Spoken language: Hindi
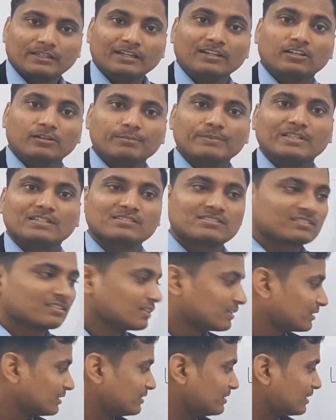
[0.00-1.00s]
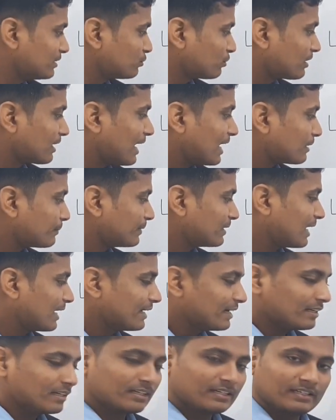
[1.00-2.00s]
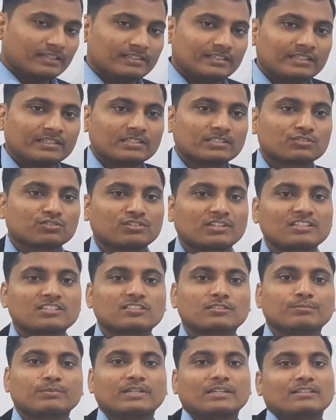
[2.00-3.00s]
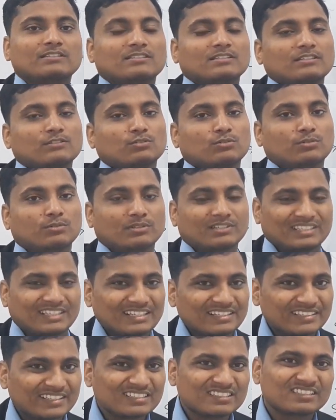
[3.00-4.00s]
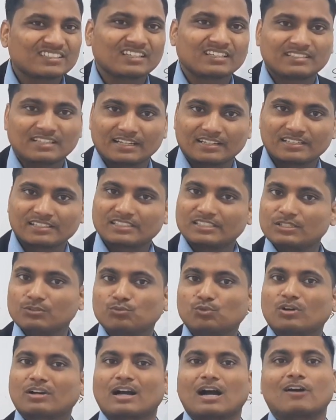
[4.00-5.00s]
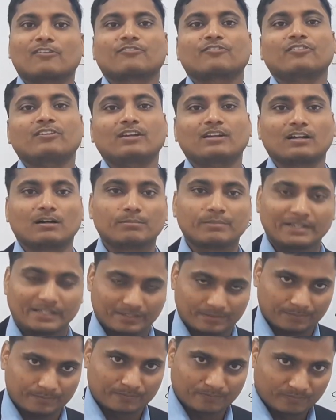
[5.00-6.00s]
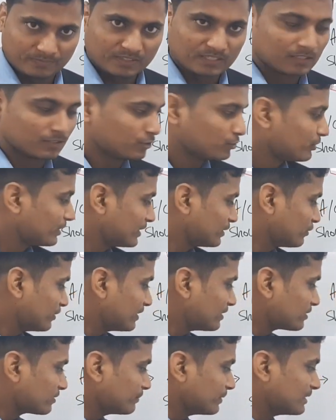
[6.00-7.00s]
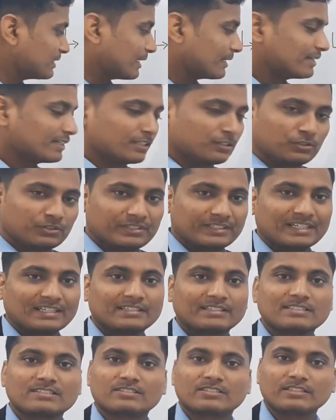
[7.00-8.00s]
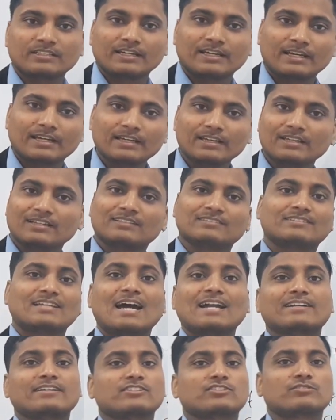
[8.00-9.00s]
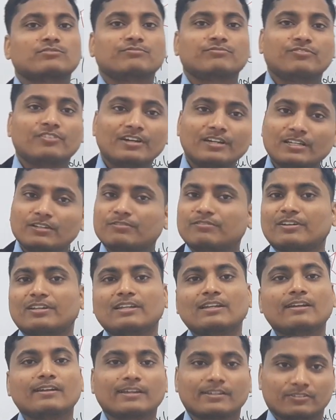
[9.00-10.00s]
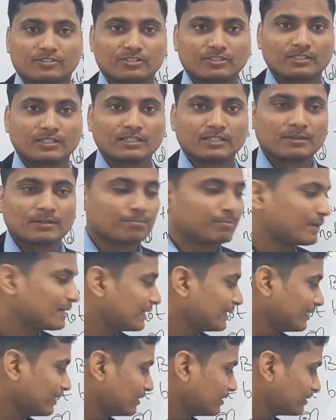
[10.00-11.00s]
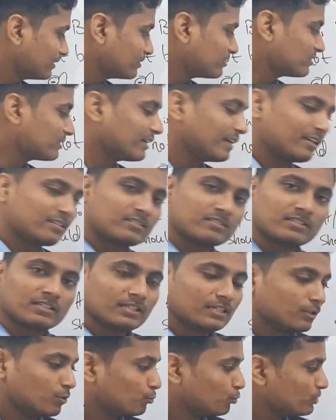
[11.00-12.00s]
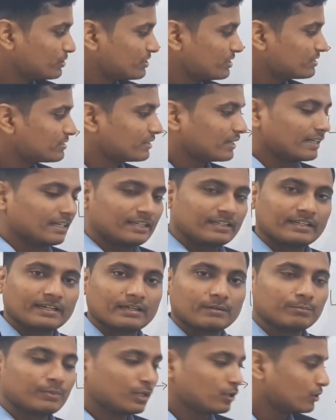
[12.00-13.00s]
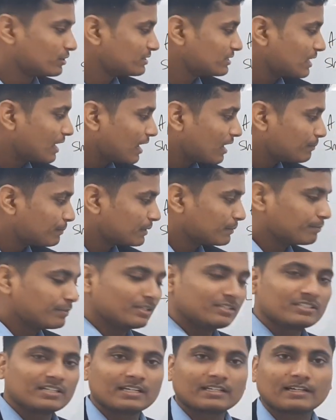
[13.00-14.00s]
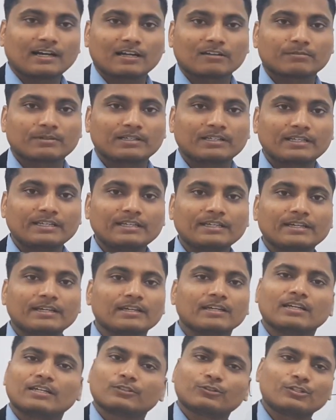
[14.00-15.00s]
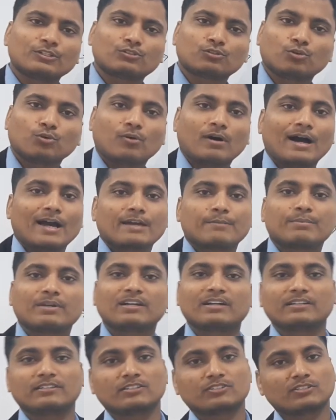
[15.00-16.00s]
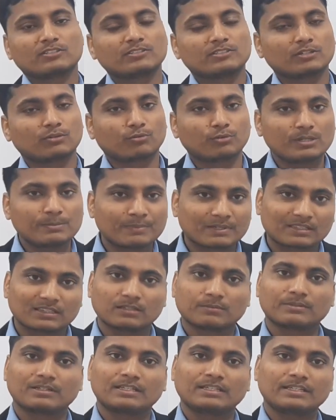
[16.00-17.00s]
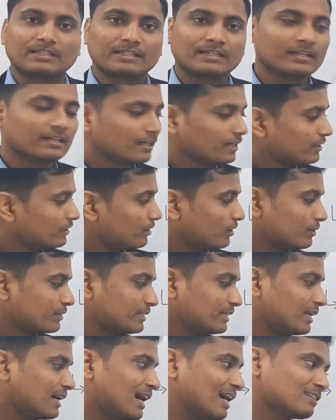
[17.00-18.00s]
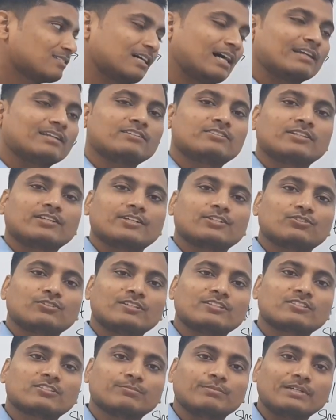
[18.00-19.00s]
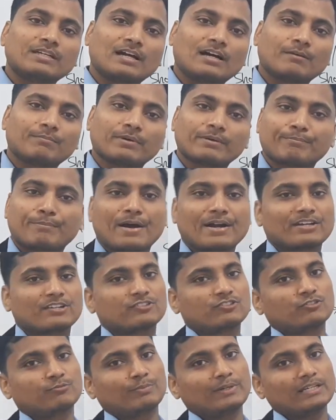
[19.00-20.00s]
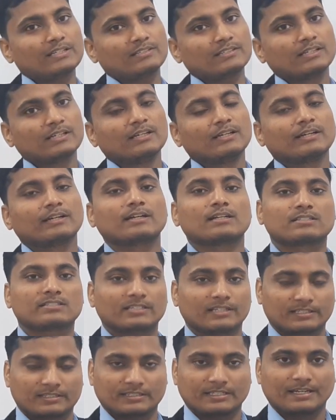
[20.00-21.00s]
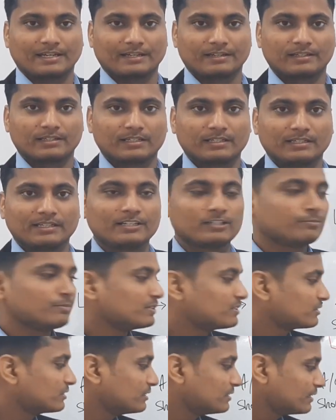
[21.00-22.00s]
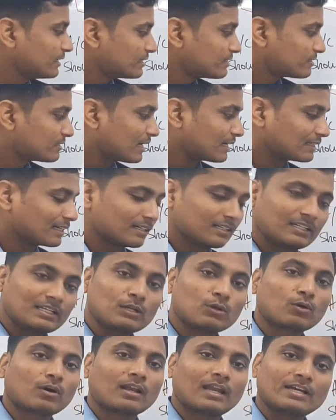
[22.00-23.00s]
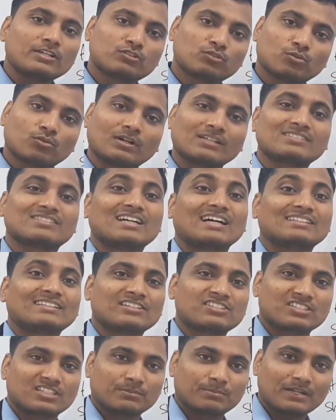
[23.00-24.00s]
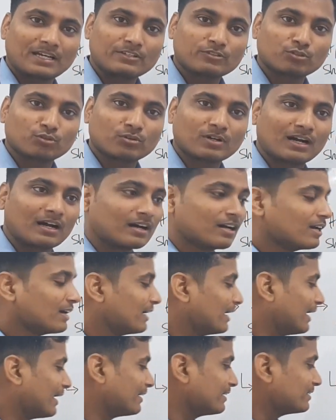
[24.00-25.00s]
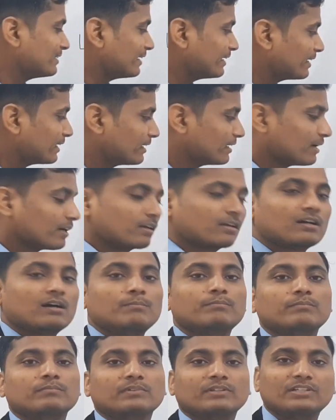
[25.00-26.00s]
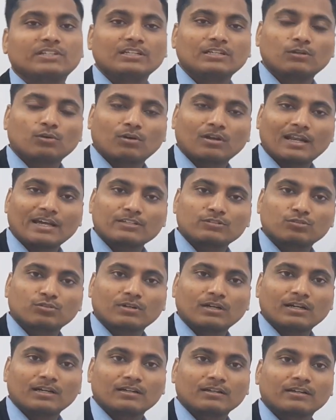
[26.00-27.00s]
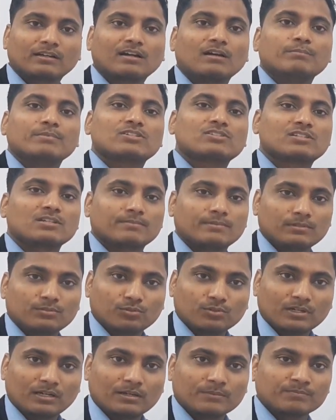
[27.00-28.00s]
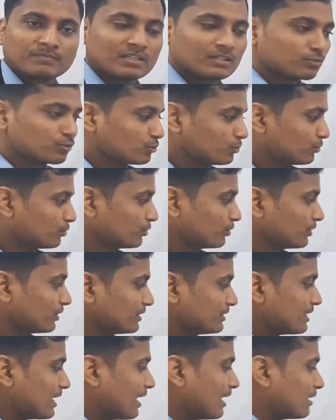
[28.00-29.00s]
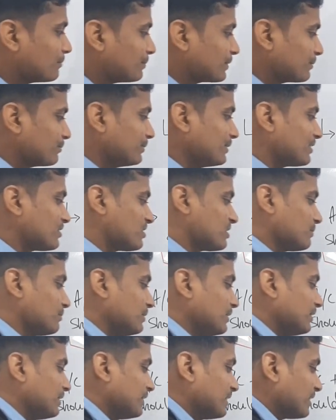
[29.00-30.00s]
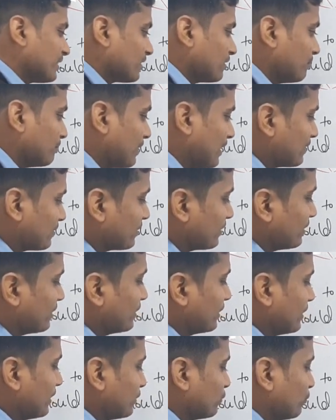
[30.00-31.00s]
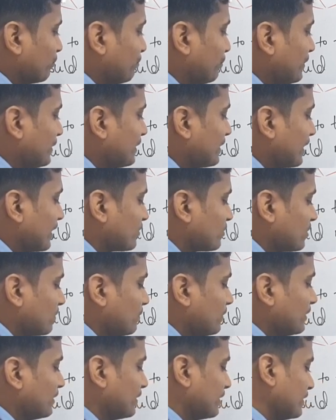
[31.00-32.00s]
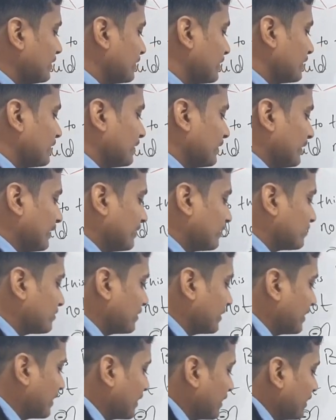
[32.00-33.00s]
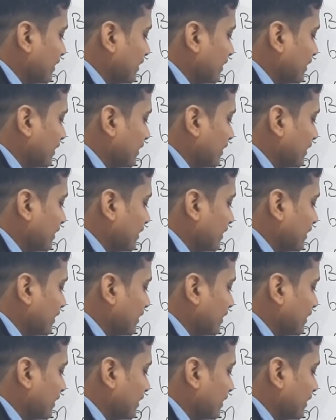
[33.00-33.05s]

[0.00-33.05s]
इट मीन्स कि ये जो कार्बन आयन है ये रेजोनेंस में इसकी जो टेंडेंसी है जाने की वो काफ़ी कम है जो रेजोनेंस में जाने की जो टेंडेंसी है दैट इज़ वेरी वेरी लेस बट इन दिस केस वो चीज़ नहीं है बिकॉज यहाँ पर ब्रिजहेड कार्बन नहीं है तो इसको हाइब्रिडाइजेशन से कोई मतलब नहीं है और ये आसानी से रेजोनेंस में यहाँ पर पार्टिसिपेट कर सकता है इट मीन्स कि ये ज़्यादा डीलोकलाइज होगा ज़्यादा स्टेबलाइज होगा एंड ये कम डीलोकलाइज होगा कम स्टेबल होगा सो so, यहाँ पर भी स्टेबिलिटी की अगर हम बात करें तो बी का स्टेबिलिटी ए से